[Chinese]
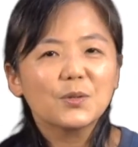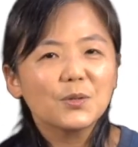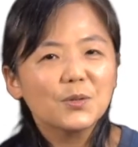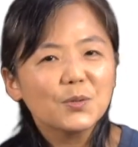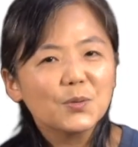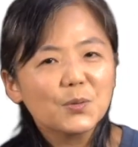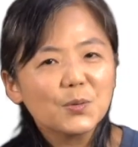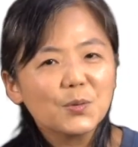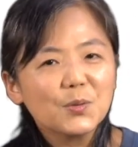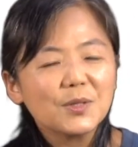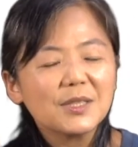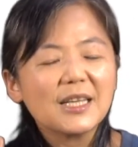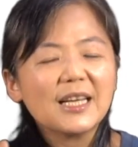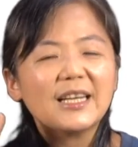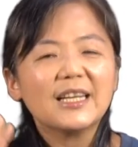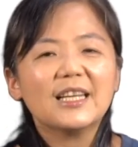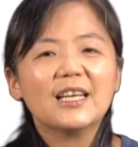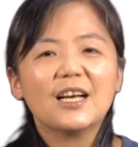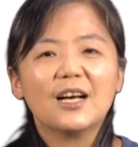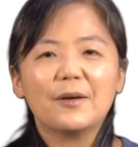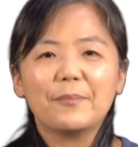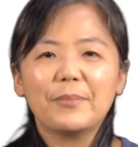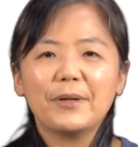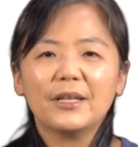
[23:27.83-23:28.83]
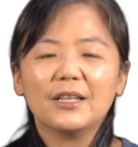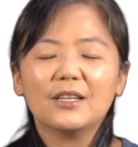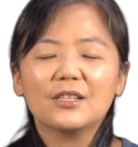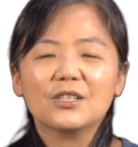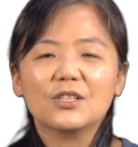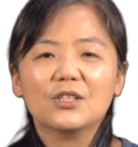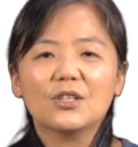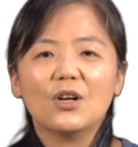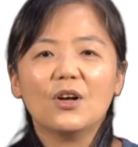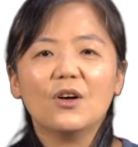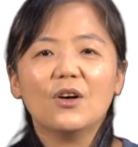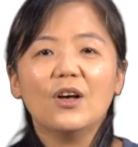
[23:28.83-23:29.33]
说在你耳边的
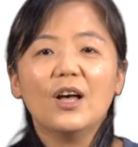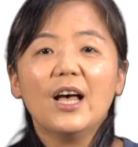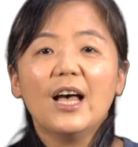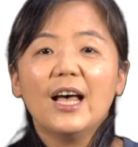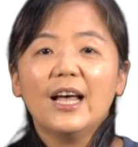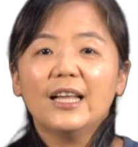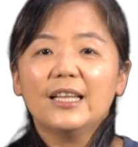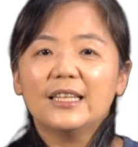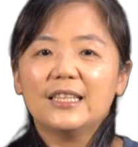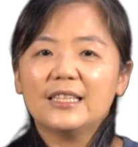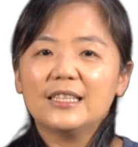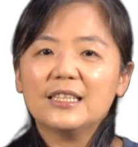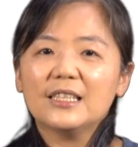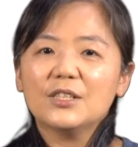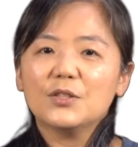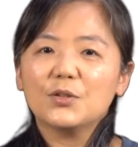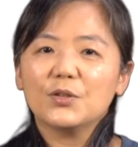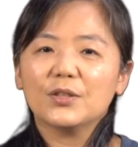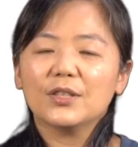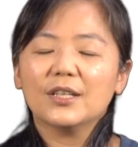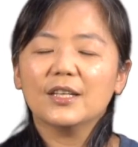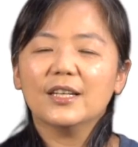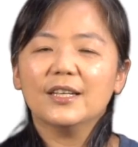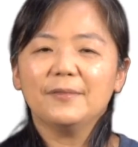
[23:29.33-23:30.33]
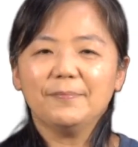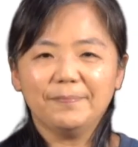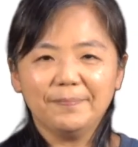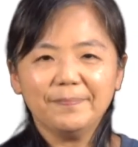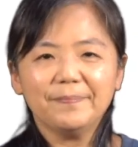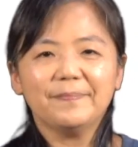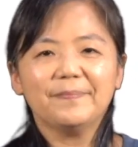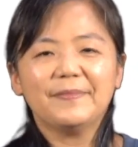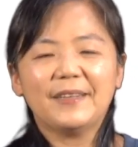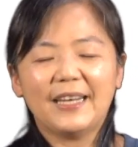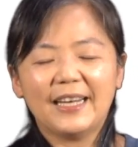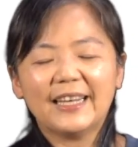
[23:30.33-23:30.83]
时候，你是觉得
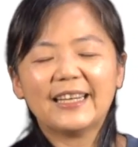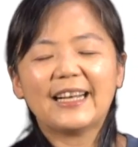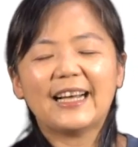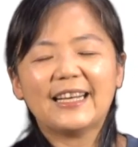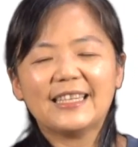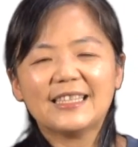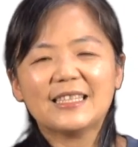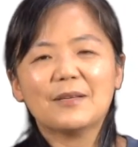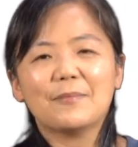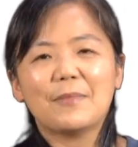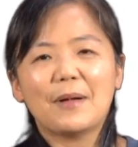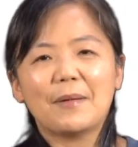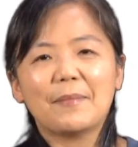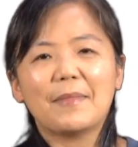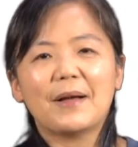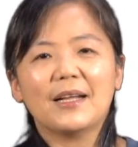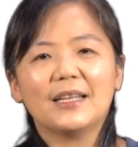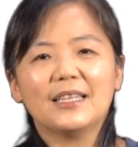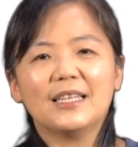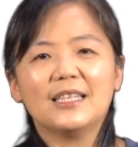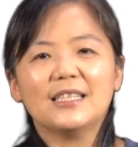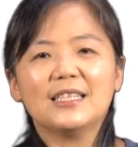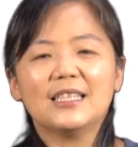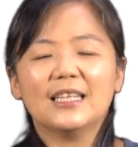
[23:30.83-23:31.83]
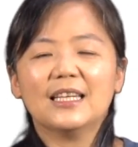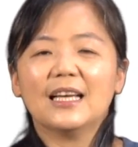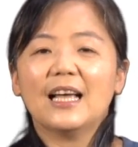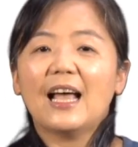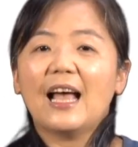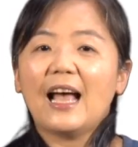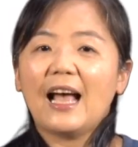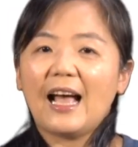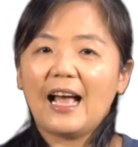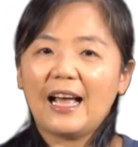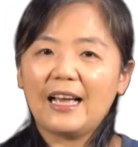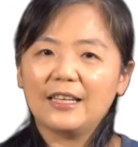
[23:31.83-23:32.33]
嗯很感谢妈妈提醒，
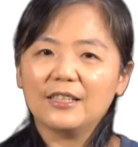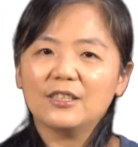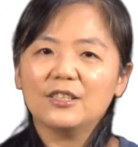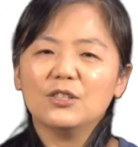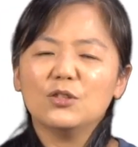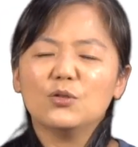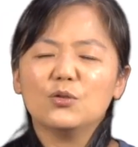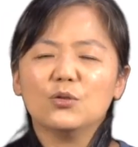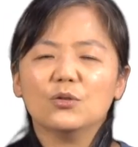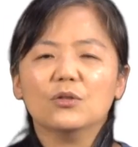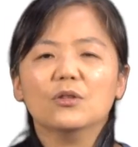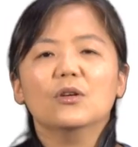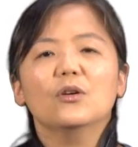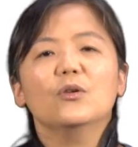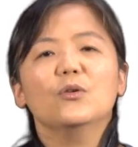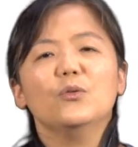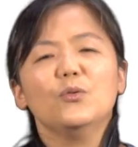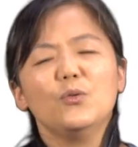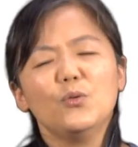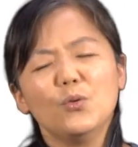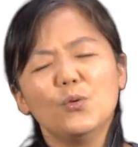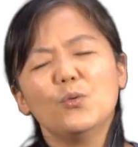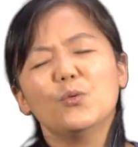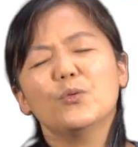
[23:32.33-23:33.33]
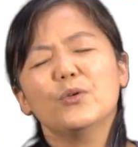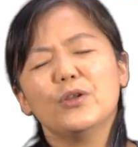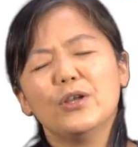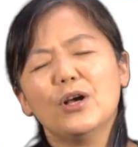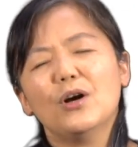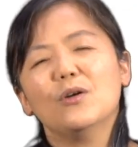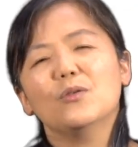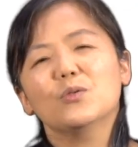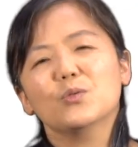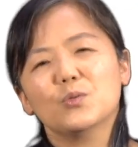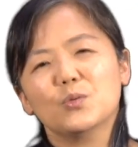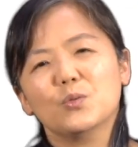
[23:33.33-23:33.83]
还是你觉得又
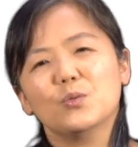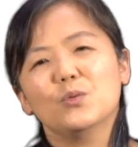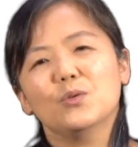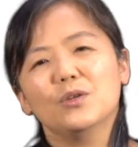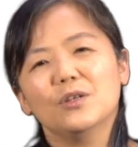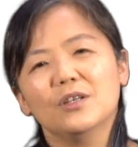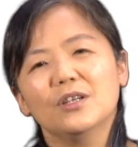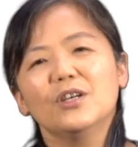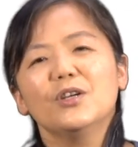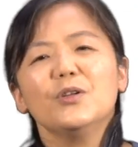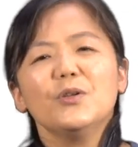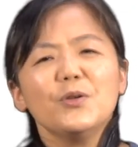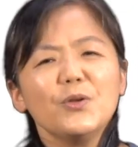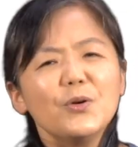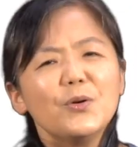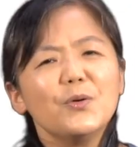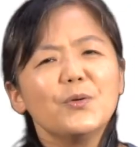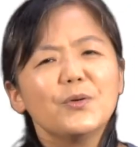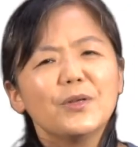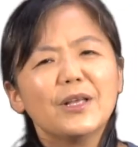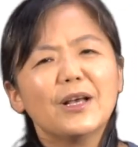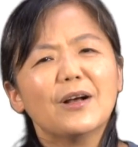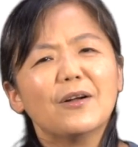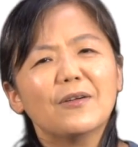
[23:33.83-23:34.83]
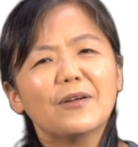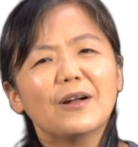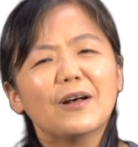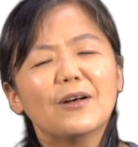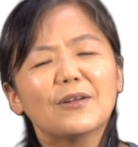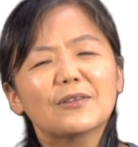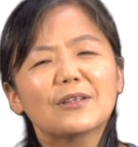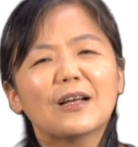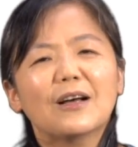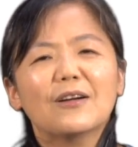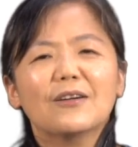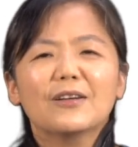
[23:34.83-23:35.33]
要说了又要唠
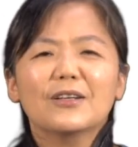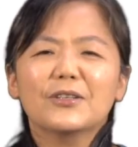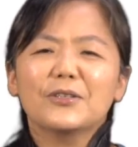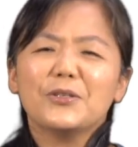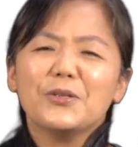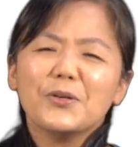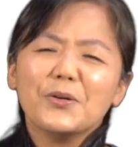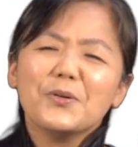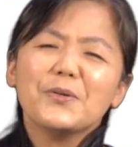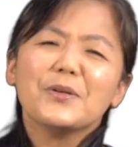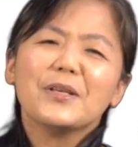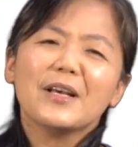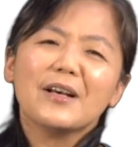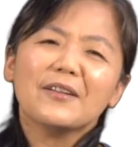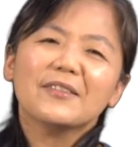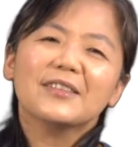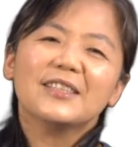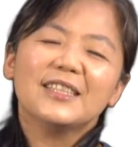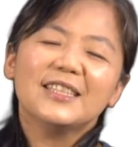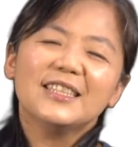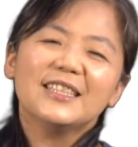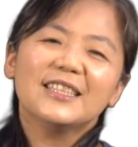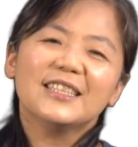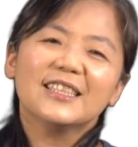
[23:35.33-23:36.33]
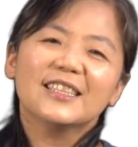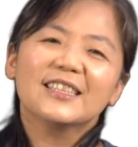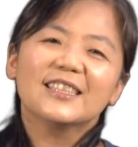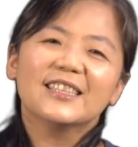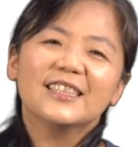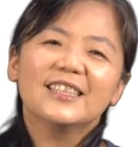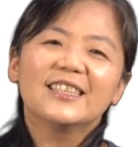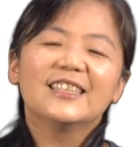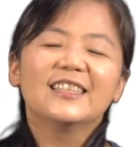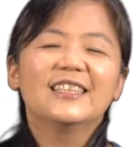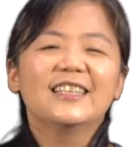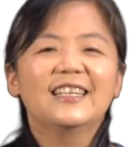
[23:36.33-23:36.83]
叨了又要提醒
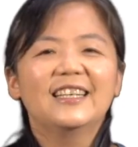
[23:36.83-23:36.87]
了？